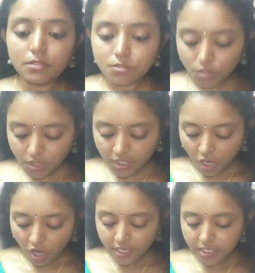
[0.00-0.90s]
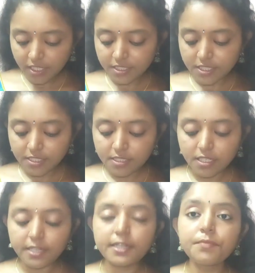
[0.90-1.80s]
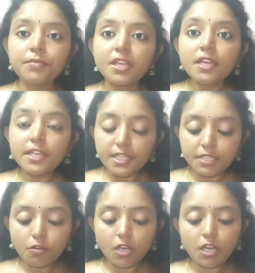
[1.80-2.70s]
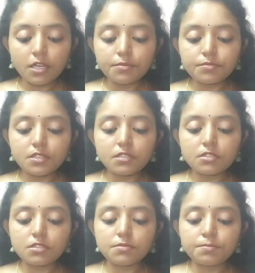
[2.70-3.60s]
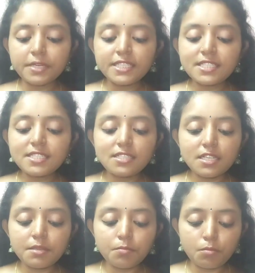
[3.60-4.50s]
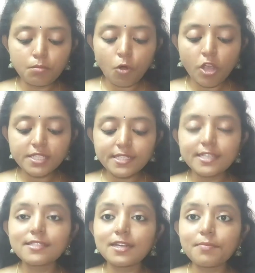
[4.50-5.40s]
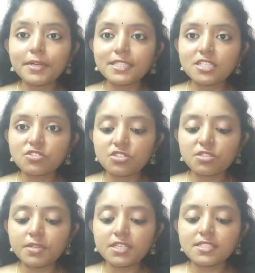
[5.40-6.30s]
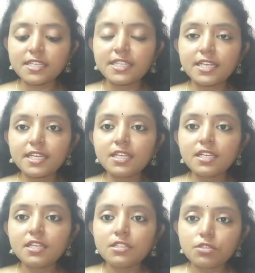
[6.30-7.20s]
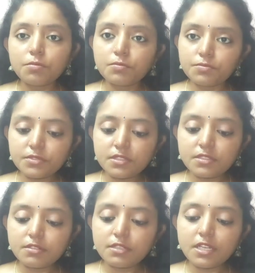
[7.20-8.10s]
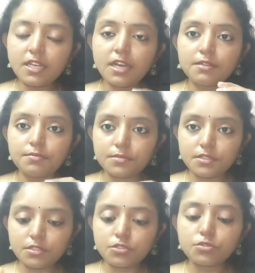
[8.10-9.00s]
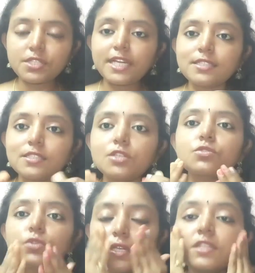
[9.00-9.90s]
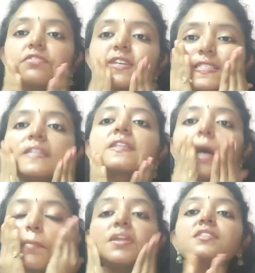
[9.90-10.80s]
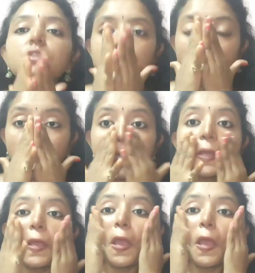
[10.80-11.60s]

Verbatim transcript: సో ఈ ఆయిల్ ఏం చేస్తారంటే ఇది ఒక మంచి మాయిశ్చరైజర్గా పనిచేస్తుంది మనకి స్కిన్కి సో ఇలా టూ సైడ్స్ చేసుకొని ఇది ఫేస్ అంతా అప్లై చేసుకోండి